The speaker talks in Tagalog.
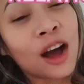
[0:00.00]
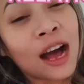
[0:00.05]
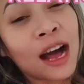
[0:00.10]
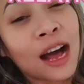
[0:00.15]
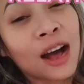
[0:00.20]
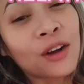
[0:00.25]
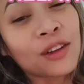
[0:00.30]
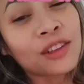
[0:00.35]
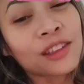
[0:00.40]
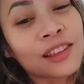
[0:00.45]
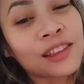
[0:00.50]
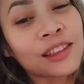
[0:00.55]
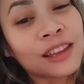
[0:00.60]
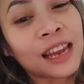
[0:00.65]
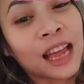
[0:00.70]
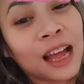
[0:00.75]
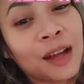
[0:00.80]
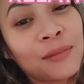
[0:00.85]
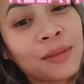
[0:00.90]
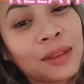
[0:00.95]
ako sa
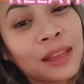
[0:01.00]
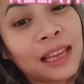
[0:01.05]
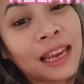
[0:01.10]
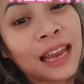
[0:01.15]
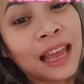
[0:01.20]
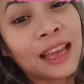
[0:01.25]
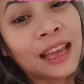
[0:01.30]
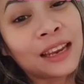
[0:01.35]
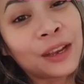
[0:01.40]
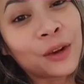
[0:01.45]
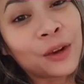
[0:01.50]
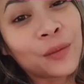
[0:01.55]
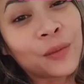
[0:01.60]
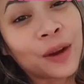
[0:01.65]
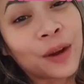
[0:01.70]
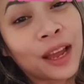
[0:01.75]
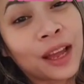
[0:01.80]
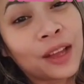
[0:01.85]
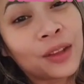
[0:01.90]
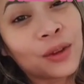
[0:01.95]
sinabi ni Lenny
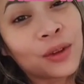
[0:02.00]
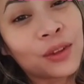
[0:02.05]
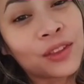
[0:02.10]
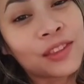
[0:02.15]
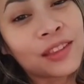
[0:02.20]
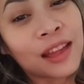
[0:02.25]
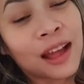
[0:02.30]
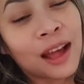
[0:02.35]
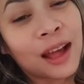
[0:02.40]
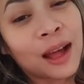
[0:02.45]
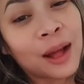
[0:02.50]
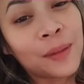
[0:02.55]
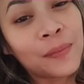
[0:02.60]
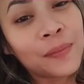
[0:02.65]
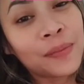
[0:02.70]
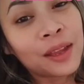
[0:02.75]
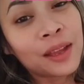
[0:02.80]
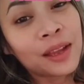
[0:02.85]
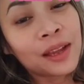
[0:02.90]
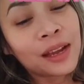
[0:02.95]
Robredo sa
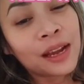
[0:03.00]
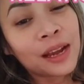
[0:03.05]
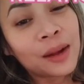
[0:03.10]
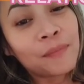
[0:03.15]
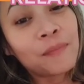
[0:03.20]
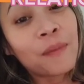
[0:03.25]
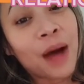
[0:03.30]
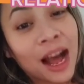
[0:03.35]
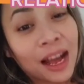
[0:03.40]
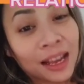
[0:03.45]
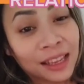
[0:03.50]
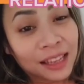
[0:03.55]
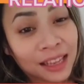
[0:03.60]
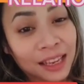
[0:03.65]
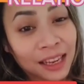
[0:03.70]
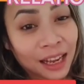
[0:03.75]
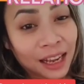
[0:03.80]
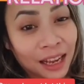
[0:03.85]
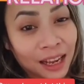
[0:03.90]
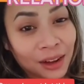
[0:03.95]
bakit
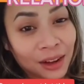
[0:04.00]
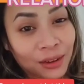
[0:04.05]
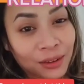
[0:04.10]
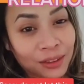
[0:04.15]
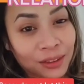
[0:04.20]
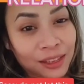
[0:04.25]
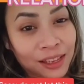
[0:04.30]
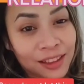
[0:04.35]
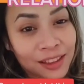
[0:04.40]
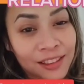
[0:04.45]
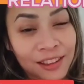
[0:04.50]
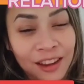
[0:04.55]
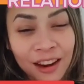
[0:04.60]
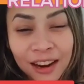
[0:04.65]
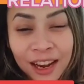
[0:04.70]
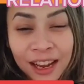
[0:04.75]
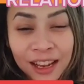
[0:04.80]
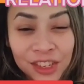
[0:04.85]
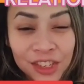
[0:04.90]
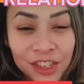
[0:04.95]
ikaw,
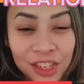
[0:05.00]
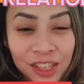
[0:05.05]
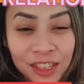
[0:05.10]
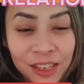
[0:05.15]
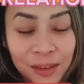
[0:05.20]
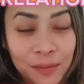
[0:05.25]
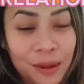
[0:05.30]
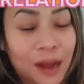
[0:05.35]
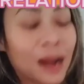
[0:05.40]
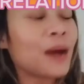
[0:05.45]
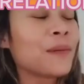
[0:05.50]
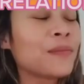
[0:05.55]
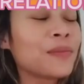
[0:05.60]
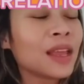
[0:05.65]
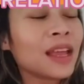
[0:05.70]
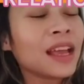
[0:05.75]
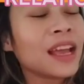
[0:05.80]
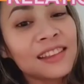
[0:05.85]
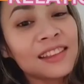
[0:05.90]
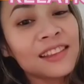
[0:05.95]
DCRH yan, di ba?
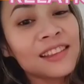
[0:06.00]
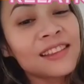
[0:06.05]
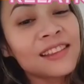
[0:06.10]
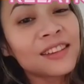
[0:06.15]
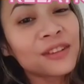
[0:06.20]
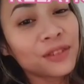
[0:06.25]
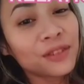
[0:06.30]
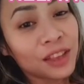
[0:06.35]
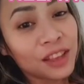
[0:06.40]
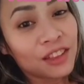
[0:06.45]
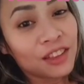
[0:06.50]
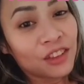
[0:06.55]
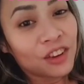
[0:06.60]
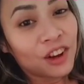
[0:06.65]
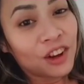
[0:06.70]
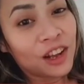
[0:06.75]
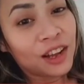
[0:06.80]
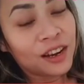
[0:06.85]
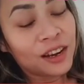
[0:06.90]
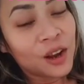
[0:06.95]
Is the
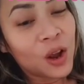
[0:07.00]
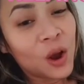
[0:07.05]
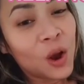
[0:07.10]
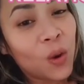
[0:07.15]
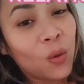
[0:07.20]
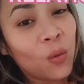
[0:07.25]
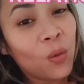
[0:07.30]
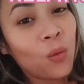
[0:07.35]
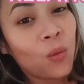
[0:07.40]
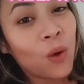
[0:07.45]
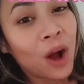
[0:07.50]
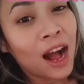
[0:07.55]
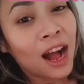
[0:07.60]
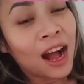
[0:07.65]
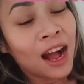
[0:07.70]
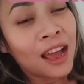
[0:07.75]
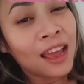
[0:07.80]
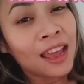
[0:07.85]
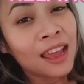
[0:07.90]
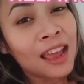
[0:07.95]
reason
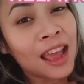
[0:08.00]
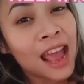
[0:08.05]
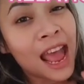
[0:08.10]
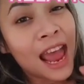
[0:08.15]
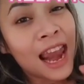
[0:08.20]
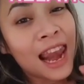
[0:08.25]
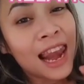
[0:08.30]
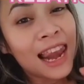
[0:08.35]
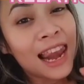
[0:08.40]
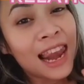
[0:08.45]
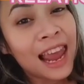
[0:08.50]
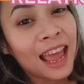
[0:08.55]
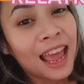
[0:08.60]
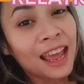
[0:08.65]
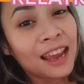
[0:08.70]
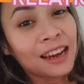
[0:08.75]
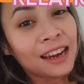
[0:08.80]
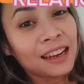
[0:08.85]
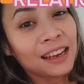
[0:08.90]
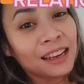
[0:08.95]
why
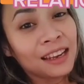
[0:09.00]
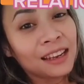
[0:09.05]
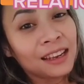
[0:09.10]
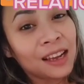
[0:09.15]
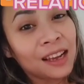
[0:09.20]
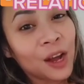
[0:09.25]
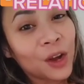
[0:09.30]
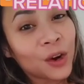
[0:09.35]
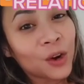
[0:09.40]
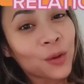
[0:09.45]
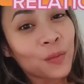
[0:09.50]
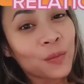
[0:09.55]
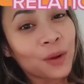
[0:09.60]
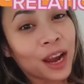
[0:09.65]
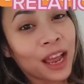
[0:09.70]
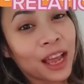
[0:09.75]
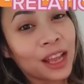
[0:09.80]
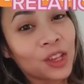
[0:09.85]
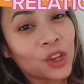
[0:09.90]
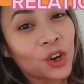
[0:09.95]
Lenny
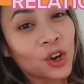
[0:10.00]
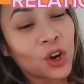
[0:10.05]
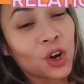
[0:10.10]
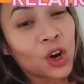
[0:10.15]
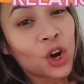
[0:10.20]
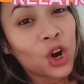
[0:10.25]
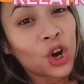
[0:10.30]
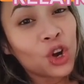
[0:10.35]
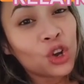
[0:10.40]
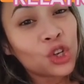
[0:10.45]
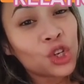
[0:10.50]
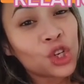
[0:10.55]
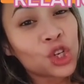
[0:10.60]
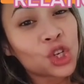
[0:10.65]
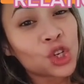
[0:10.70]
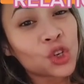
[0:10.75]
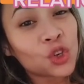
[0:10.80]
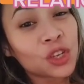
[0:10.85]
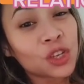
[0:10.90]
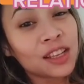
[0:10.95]
Robredo
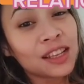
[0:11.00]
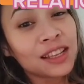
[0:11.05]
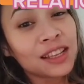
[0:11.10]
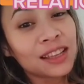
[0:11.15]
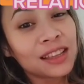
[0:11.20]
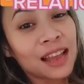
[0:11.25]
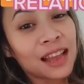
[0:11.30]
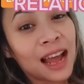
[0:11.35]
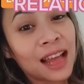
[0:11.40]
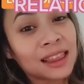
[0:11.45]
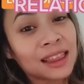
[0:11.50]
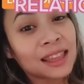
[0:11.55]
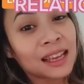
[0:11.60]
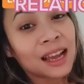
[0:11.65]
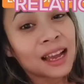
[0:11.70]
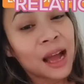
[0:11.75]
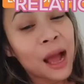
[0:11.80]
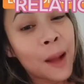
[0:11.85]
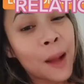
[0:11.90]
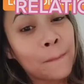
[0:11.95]
should not
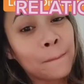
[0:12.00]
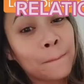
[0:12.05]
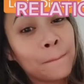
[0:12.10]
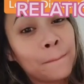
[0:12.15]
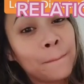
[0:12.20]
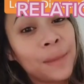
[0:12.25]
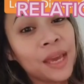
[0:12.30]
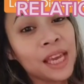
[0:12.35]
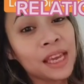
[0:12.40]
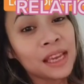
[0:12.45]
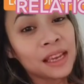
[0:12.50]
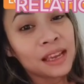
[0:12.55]
be